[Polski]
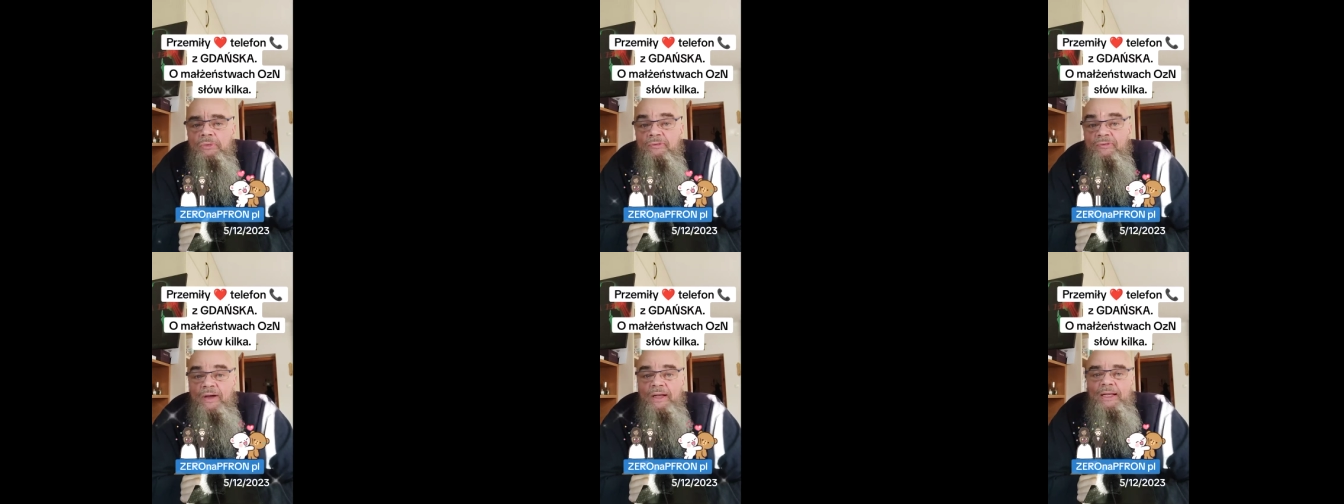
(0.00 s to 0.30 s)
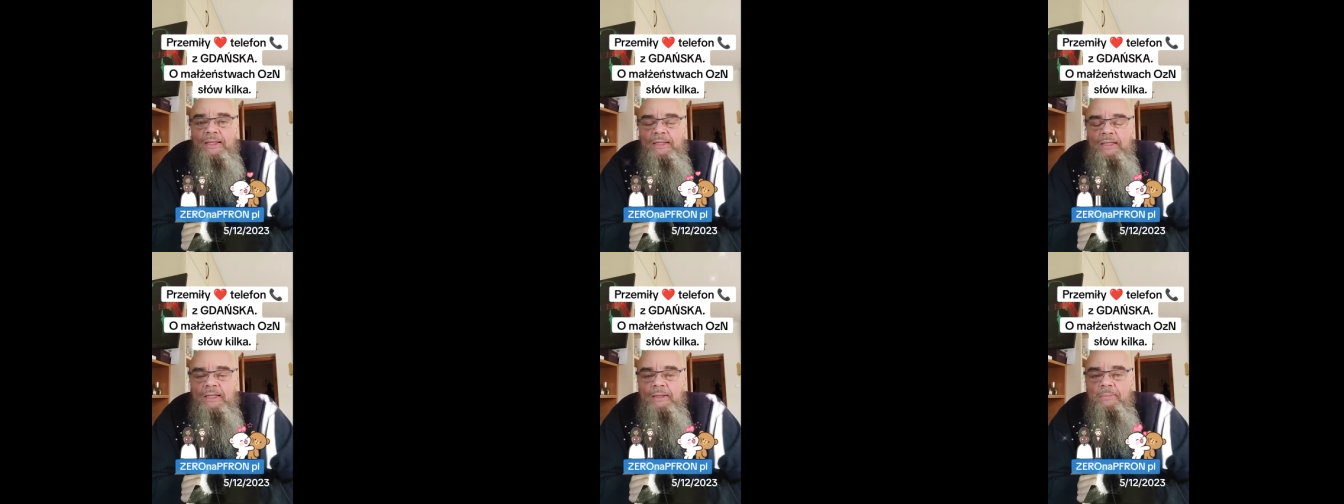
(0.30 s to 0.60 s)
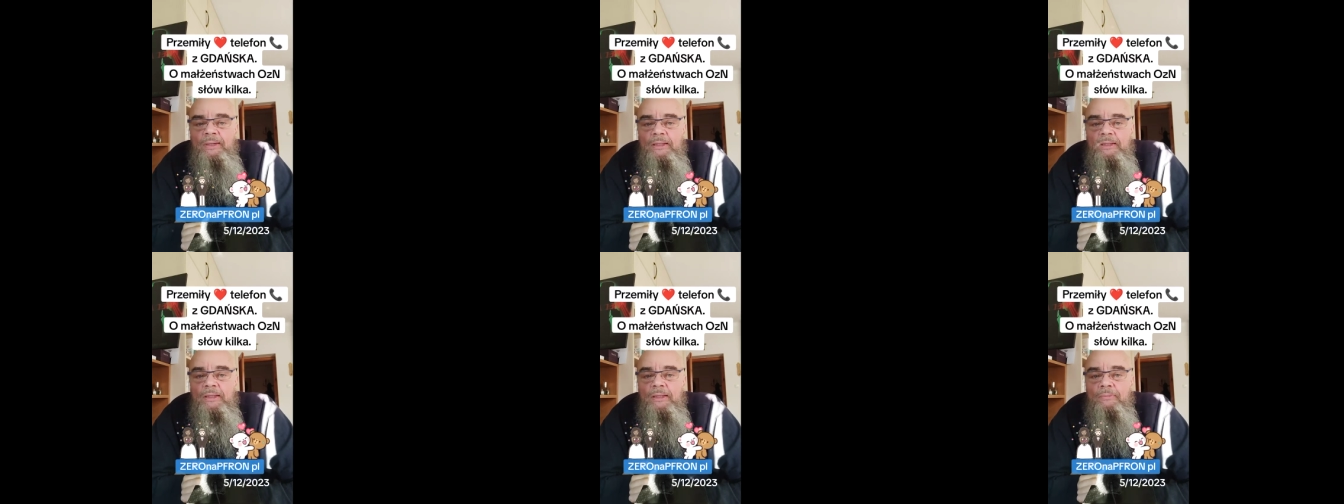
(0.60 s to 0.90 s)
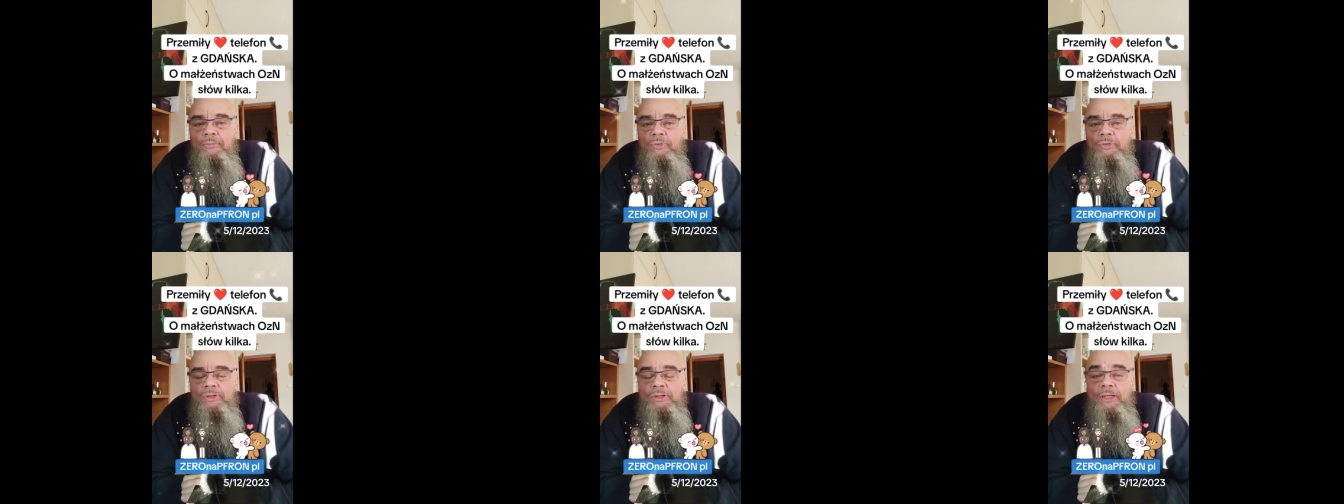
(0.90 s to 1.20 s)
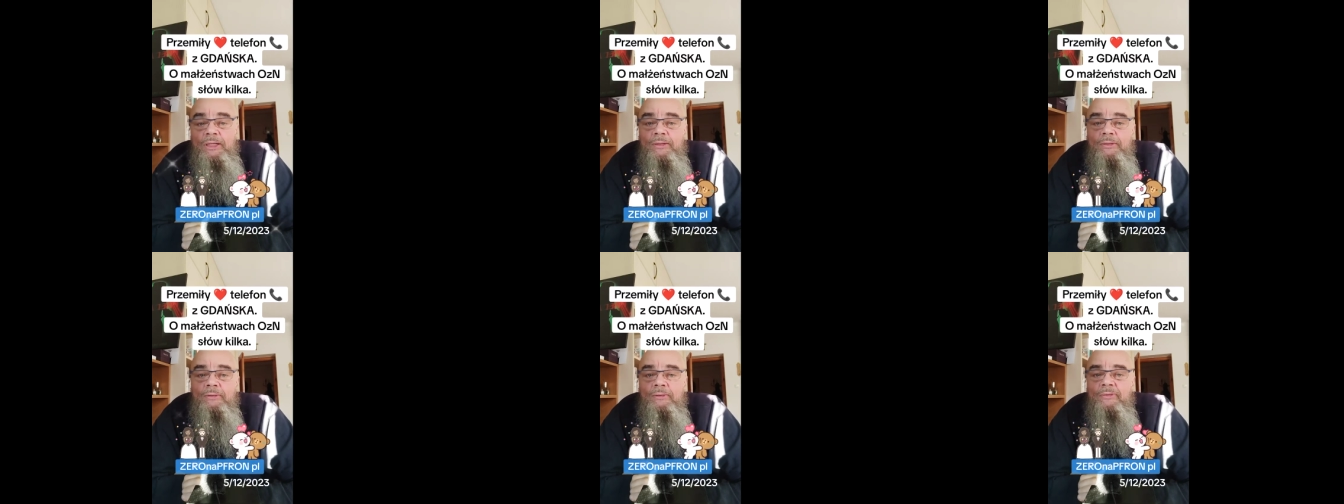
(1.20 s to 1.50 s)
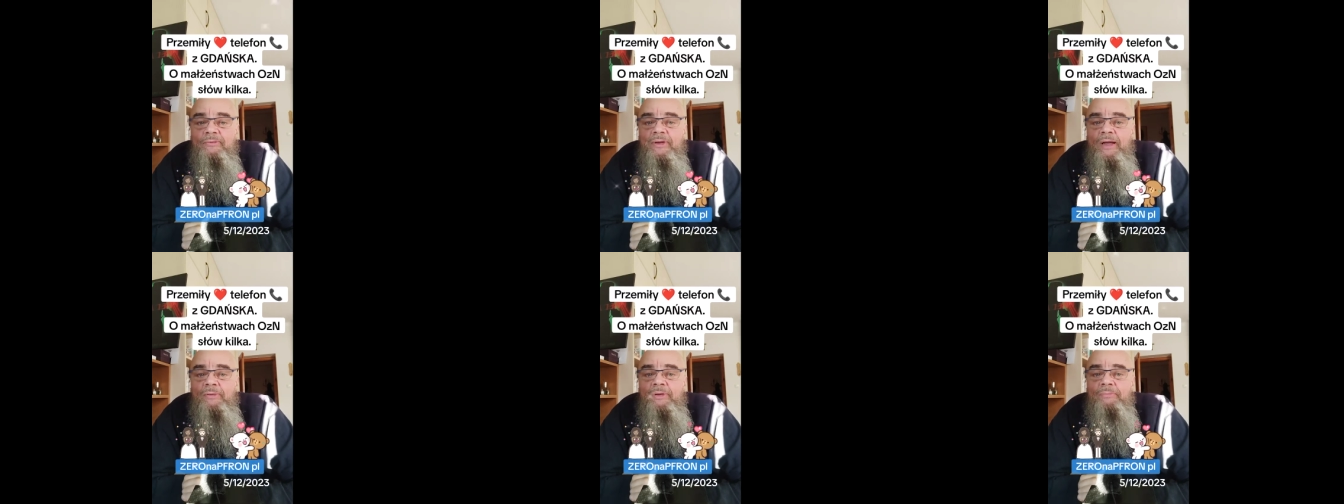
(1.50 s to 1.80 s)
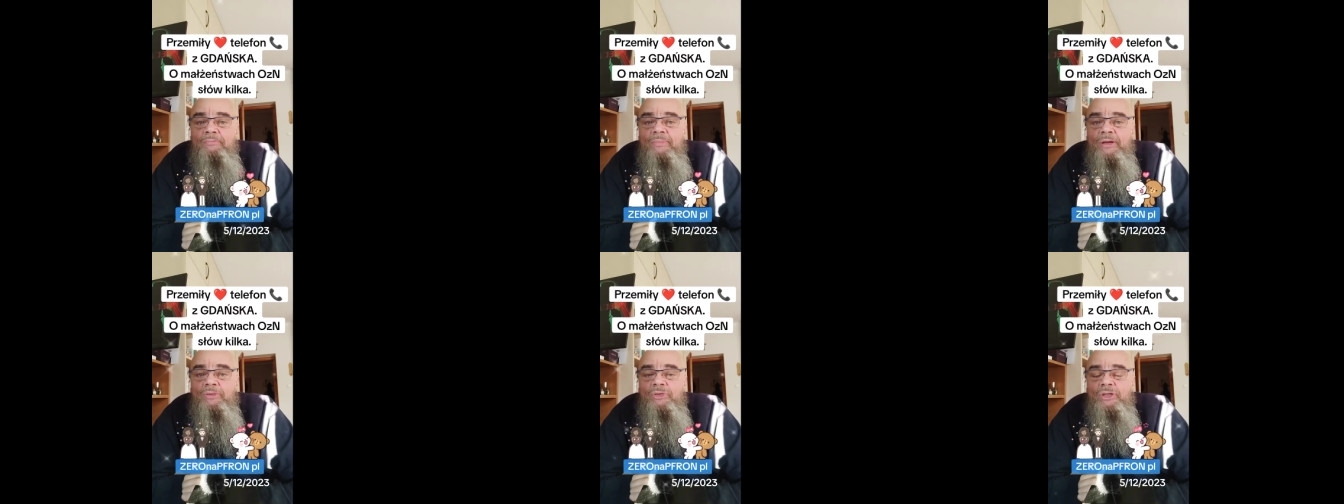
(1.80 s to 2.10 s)
dwa lata chyba temu,
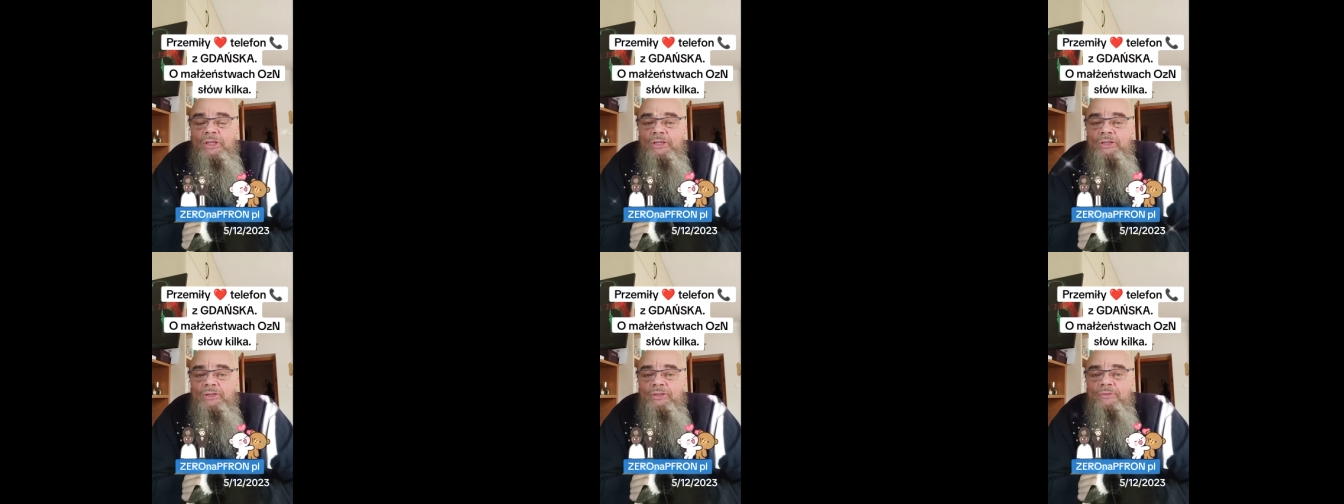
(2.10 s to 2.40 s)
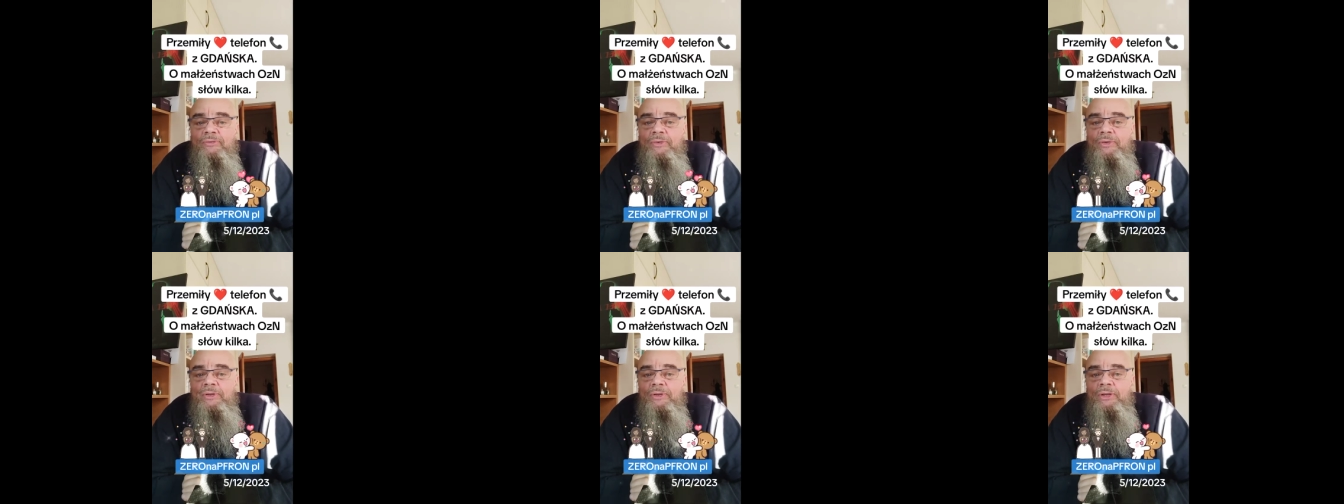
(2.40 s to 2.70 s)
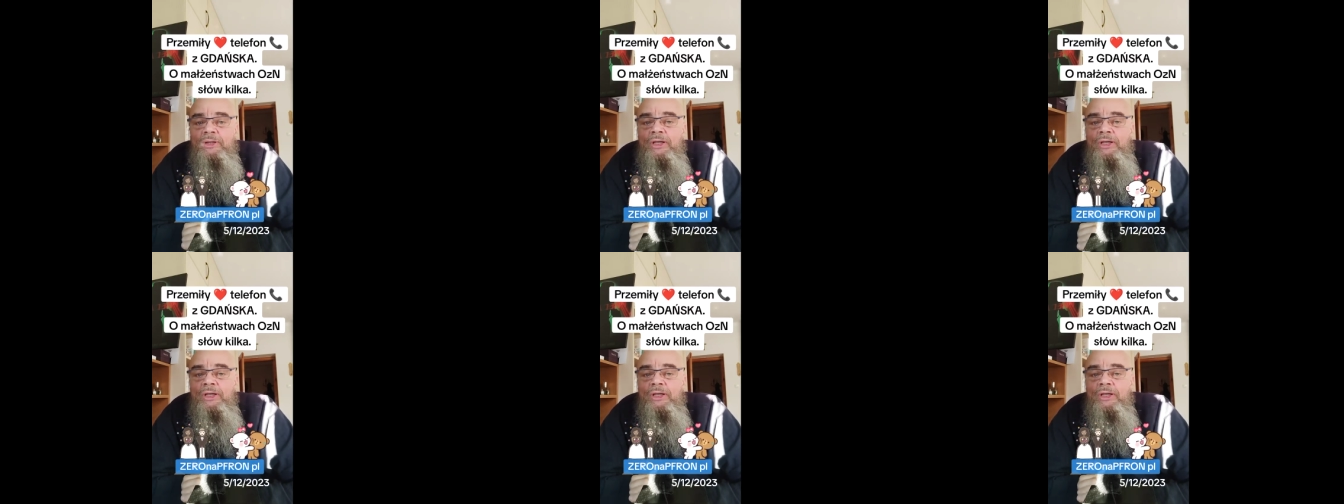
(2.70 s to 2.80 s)
zrekrutowałem małżeństwo,